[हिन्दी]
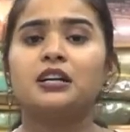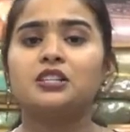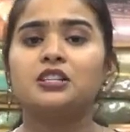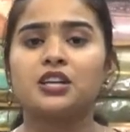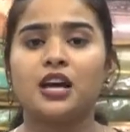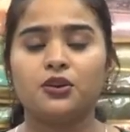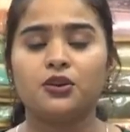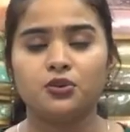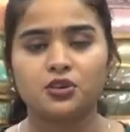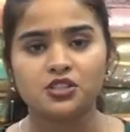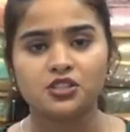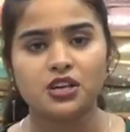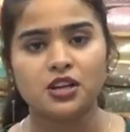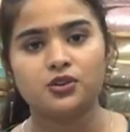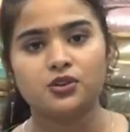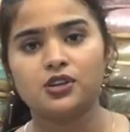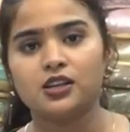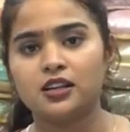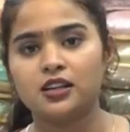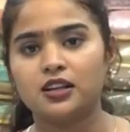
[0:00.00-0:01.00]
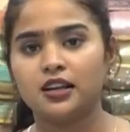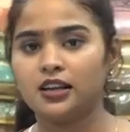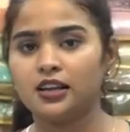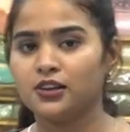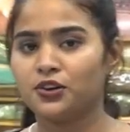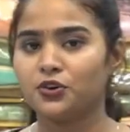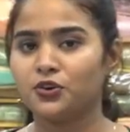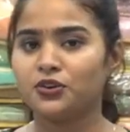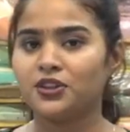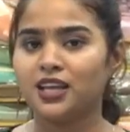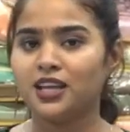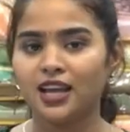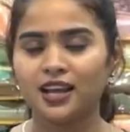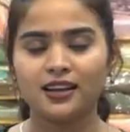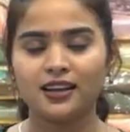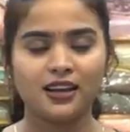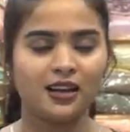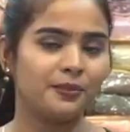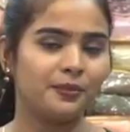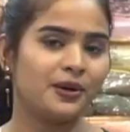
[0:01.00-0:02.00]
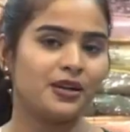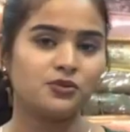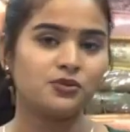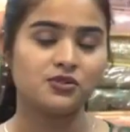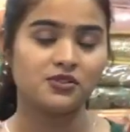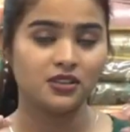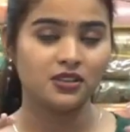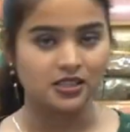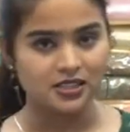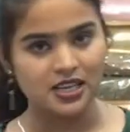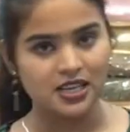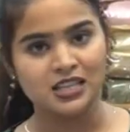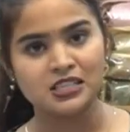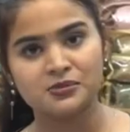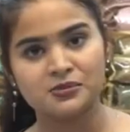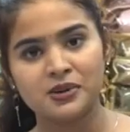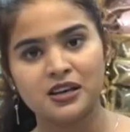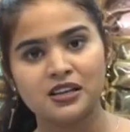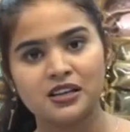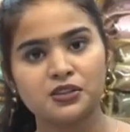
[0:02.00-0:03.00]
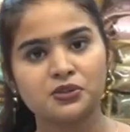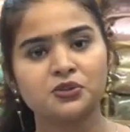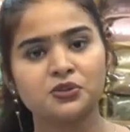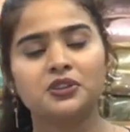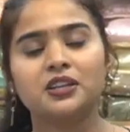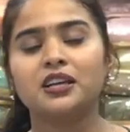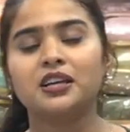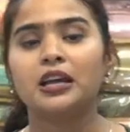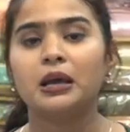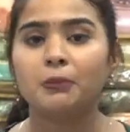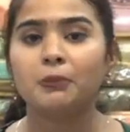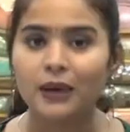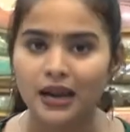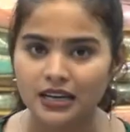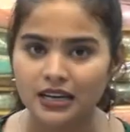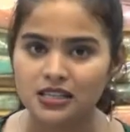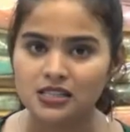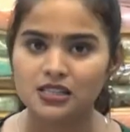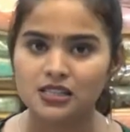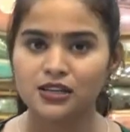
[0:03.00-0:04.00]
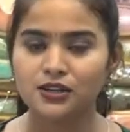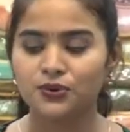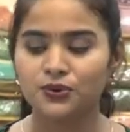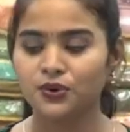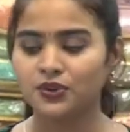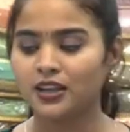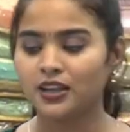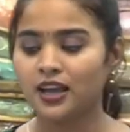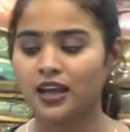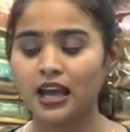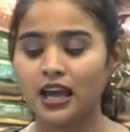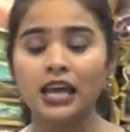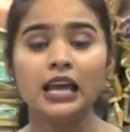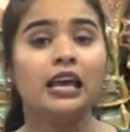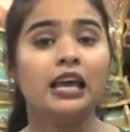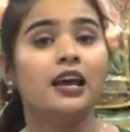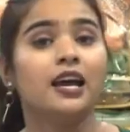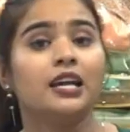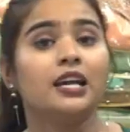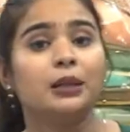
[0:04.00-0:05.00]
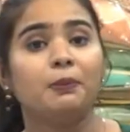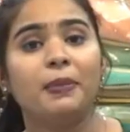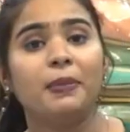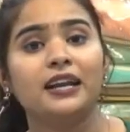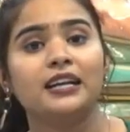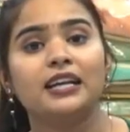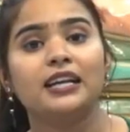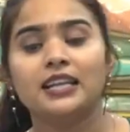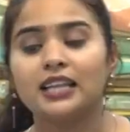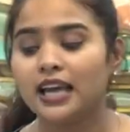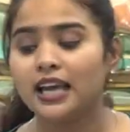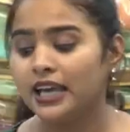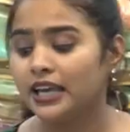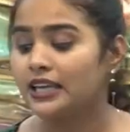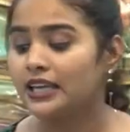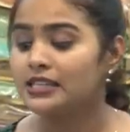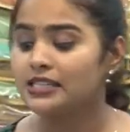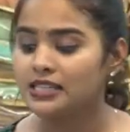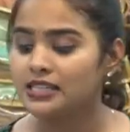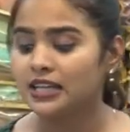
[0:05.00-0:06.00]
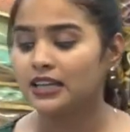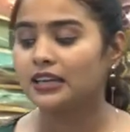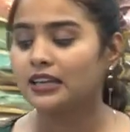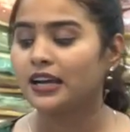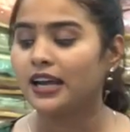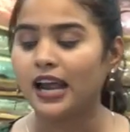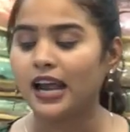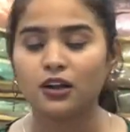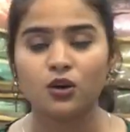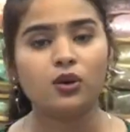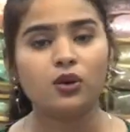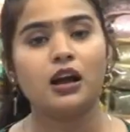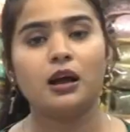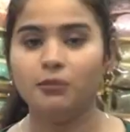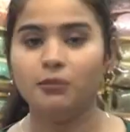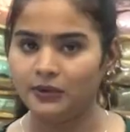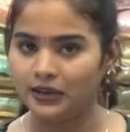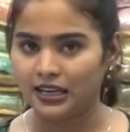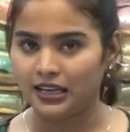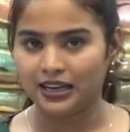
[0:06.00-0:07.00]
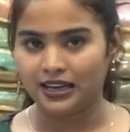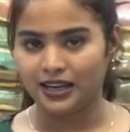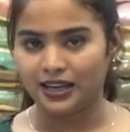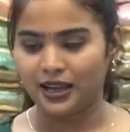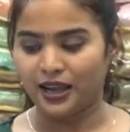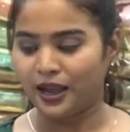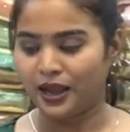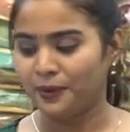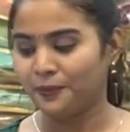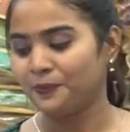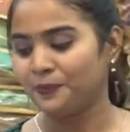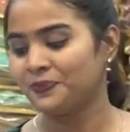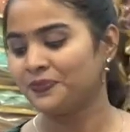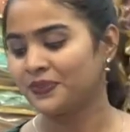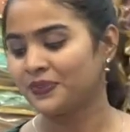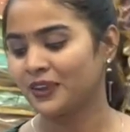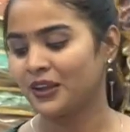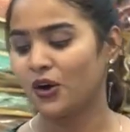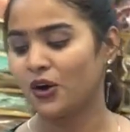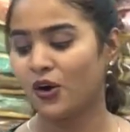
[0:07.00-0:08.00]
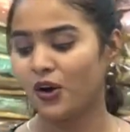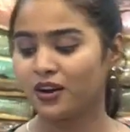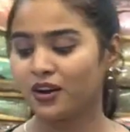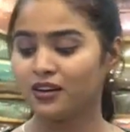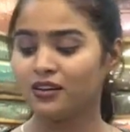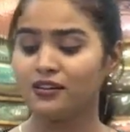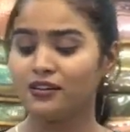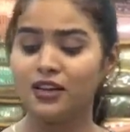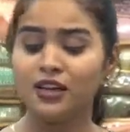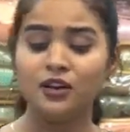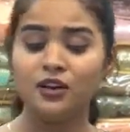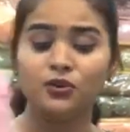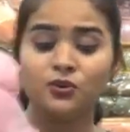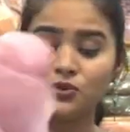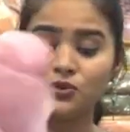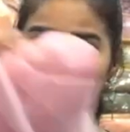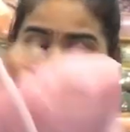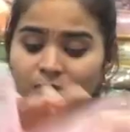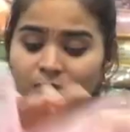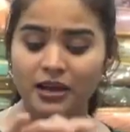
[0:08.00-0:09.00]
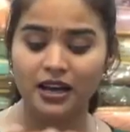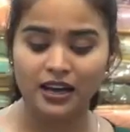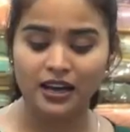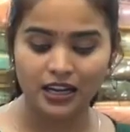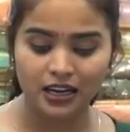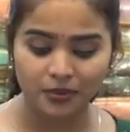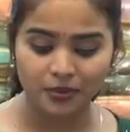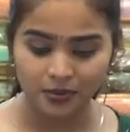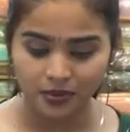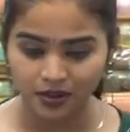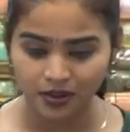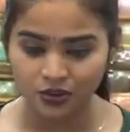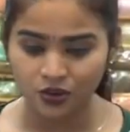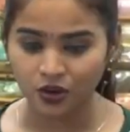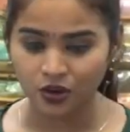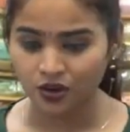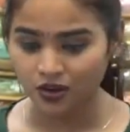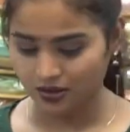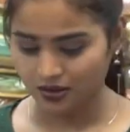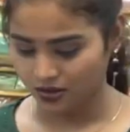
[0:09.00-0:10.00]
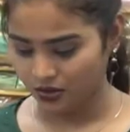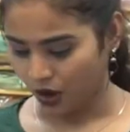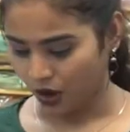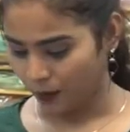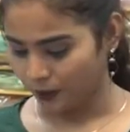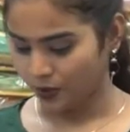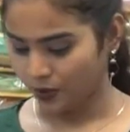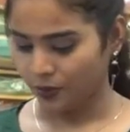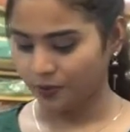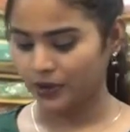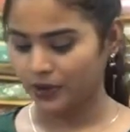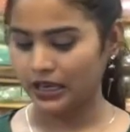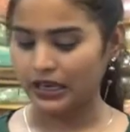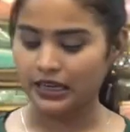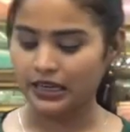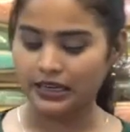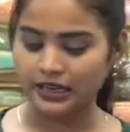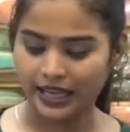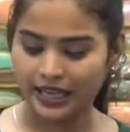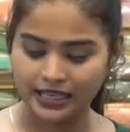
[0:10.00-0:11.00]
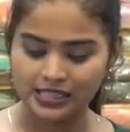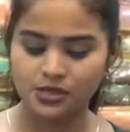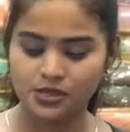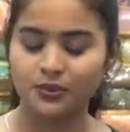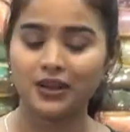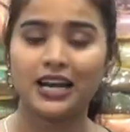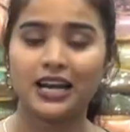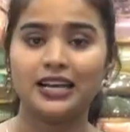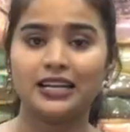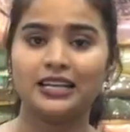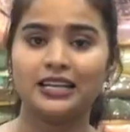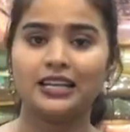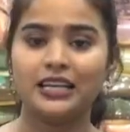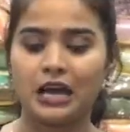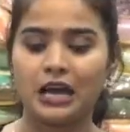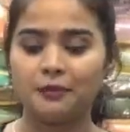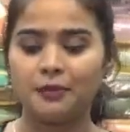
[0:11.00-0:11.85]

बार चारों के चारों कलर अलग होते हैं कई बार उसके डिज़ाइंस भी अलग होते हैं पैटर्न्स अलग होते हैं डिपेंड करता है किस तरह का कैटलॉग आप ले रहे हैं और उसी में अगर हम क्रॉप टॉप की अगर नेक्स्ट वेराइटी की